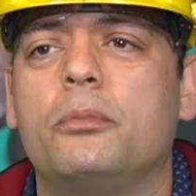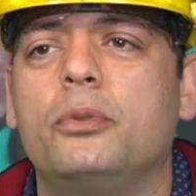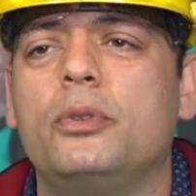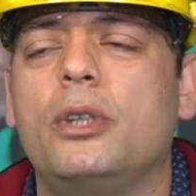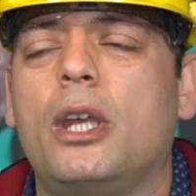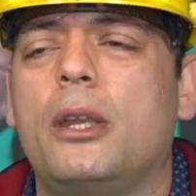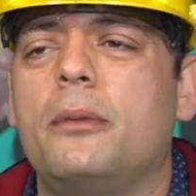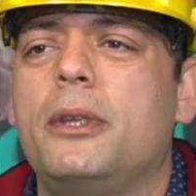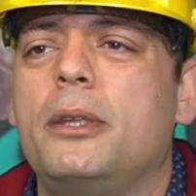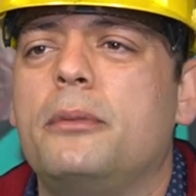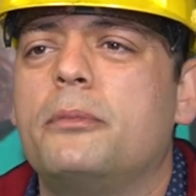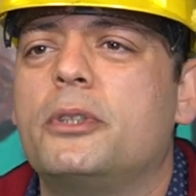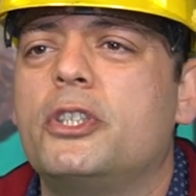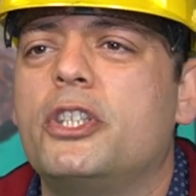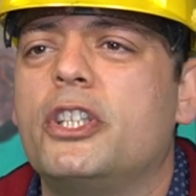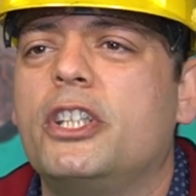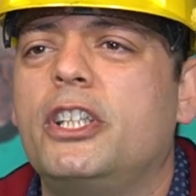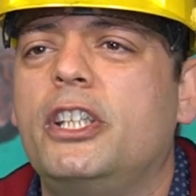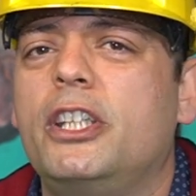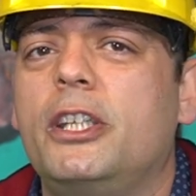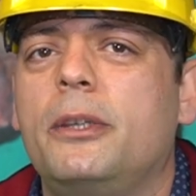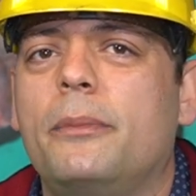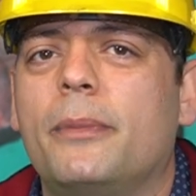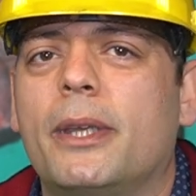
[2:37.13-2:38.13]
Bunlar benim
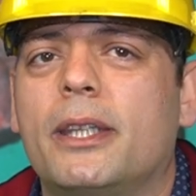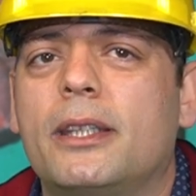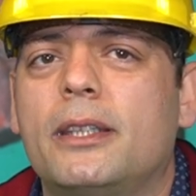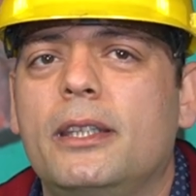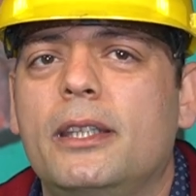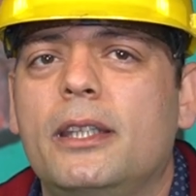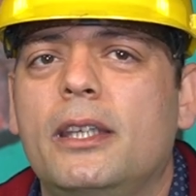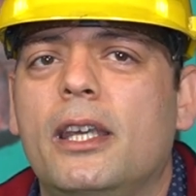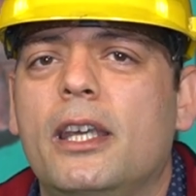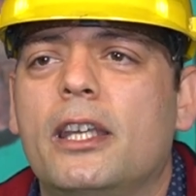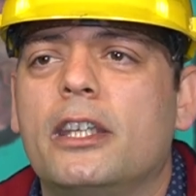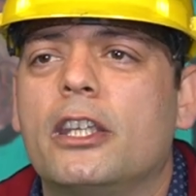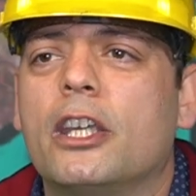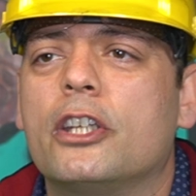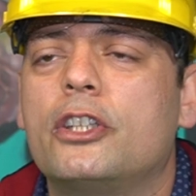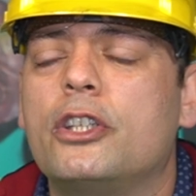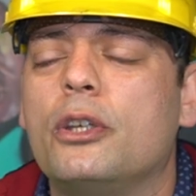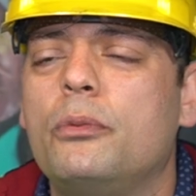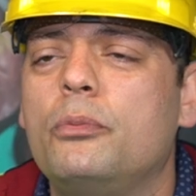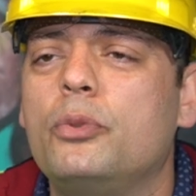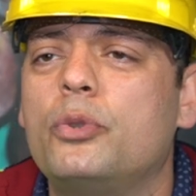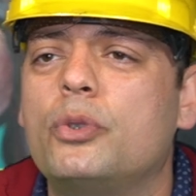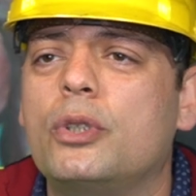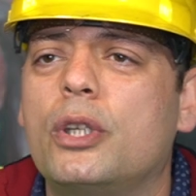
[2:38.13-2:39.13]
için kıymetli
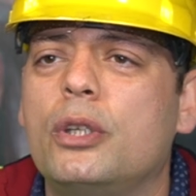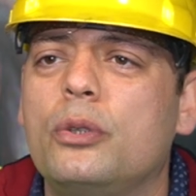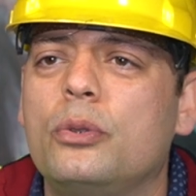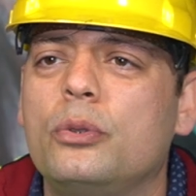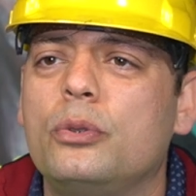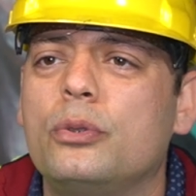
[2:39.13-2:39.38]
yaşam üçgeni